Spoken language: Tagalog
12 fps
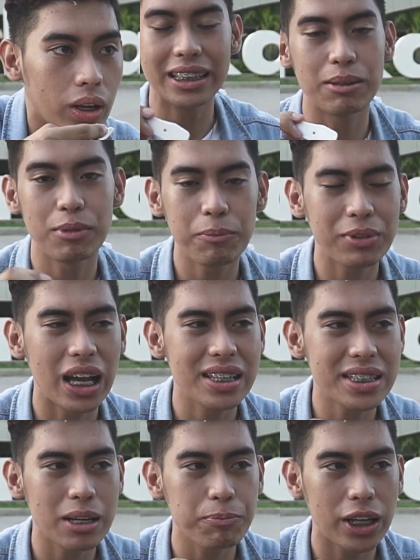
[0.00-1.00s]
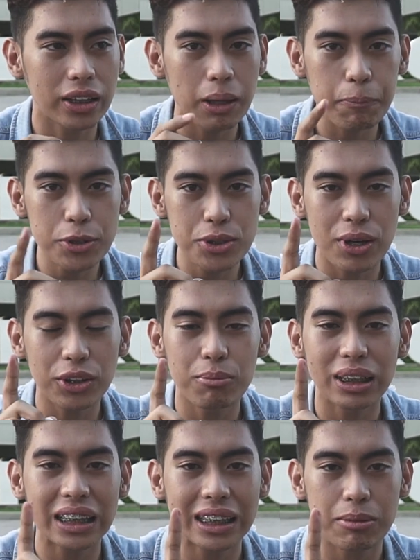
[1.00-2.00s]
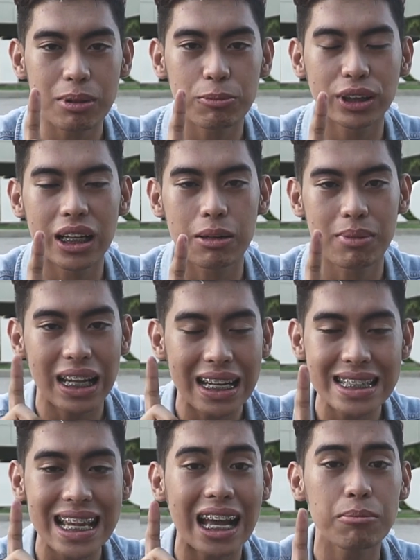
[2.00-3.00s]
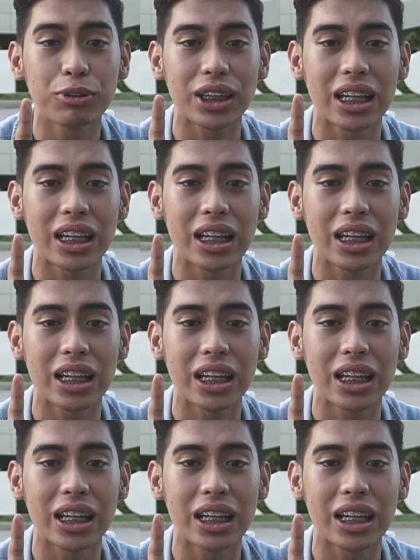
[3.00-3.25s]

namnam niya, ang sarap niya. Tapos yung ano, matitikman mo talaga, malalasahan mo